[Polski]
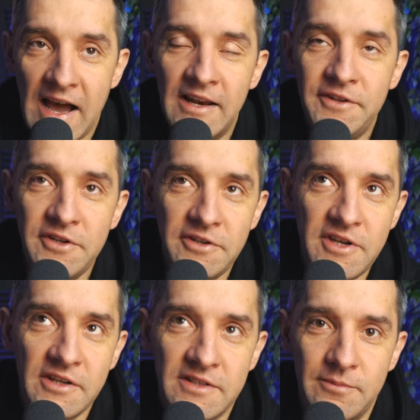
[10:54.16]
Ale nikt
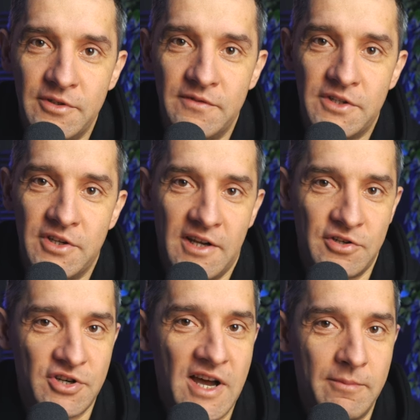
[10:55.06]
nie chce być, wiecie,
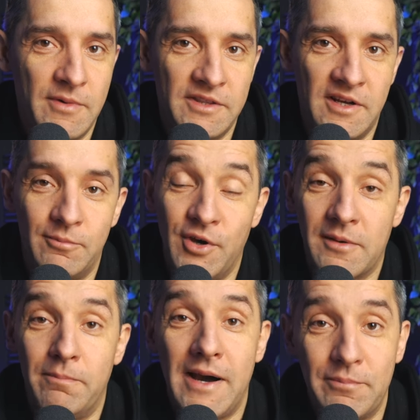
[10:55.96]
jak szaman albo
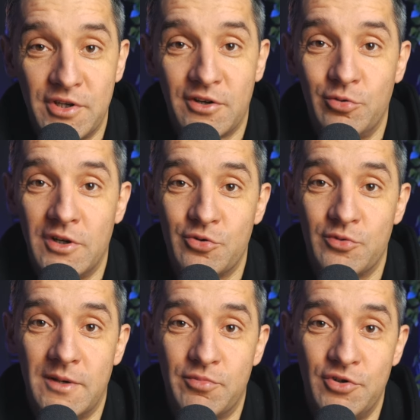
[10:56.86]
jak babcia, która
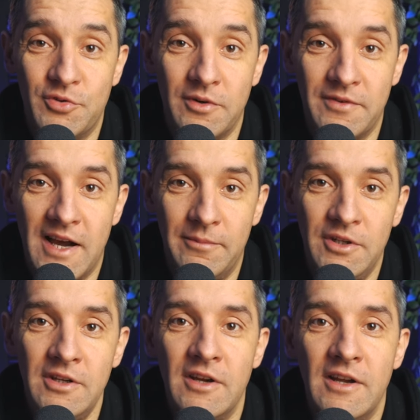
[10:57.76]
rzuca
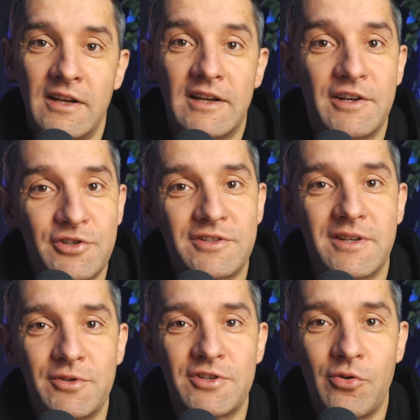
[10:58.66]
przysłowiami. Każdy
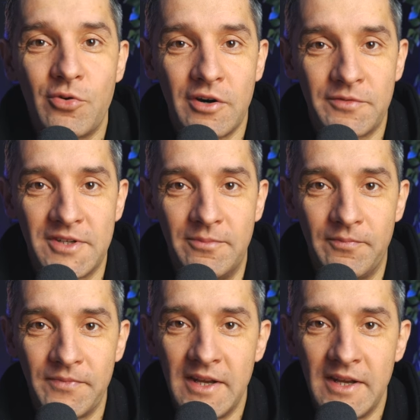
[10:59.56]
chce być naukowcem.